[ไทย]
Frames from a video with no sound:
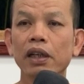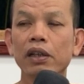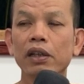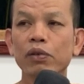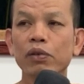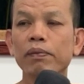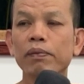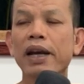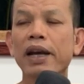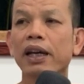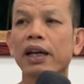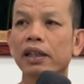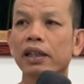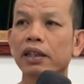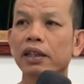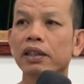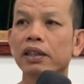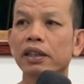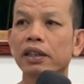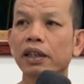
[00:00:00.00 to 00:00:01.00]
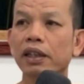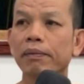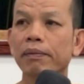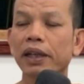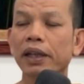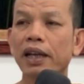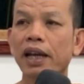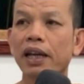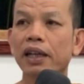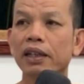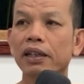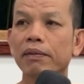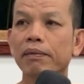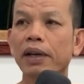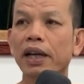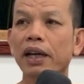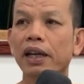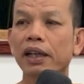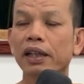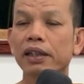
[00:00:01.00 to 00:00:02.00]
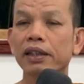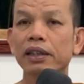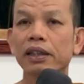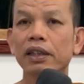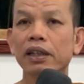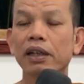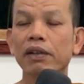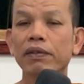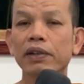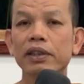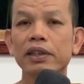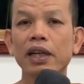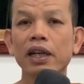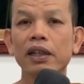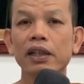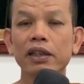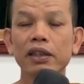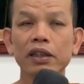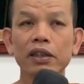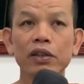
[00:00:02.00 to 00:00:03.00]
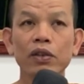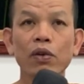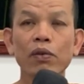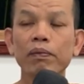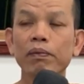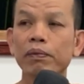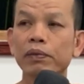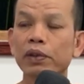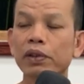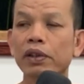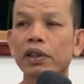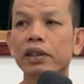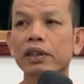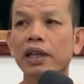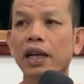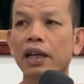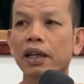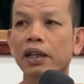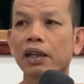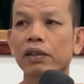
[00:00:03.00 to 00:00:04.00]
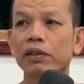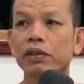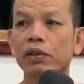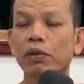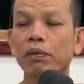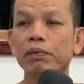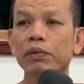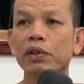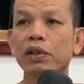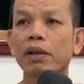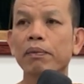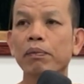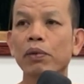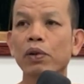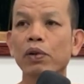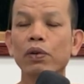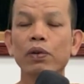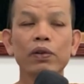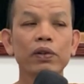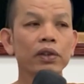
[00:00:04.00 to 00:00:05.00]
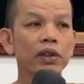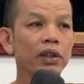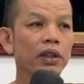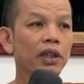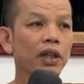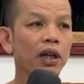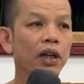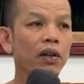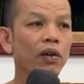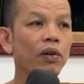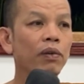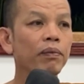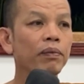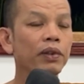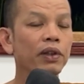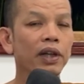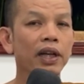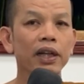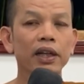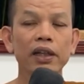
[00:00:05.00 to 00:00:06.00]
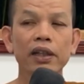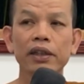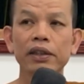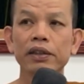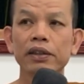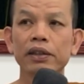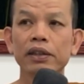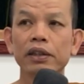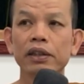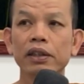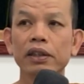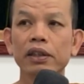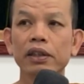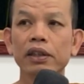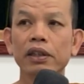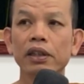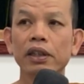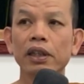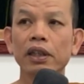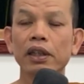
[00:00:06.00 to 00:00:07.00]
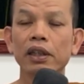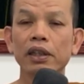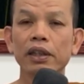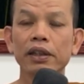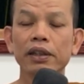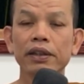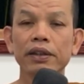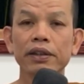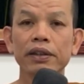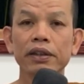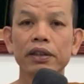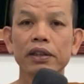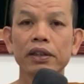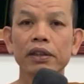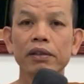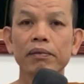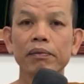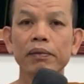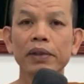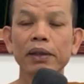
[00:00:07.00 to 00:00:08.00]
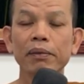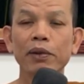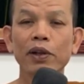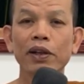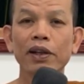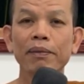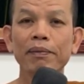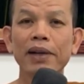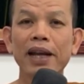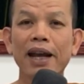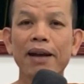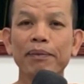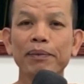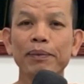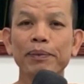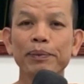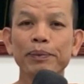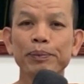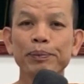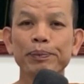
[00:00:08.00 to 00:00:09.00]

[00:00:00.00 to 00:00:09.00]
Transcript: เฮ็ดให้ผู้บาเกิดสติปัญญาขึ้นมาขั้นว่าสั้นกติจมยุ่งสั้นจมยุ่กับโลกคืออารมณ์อยู่หันนี่ มีบอคำถาม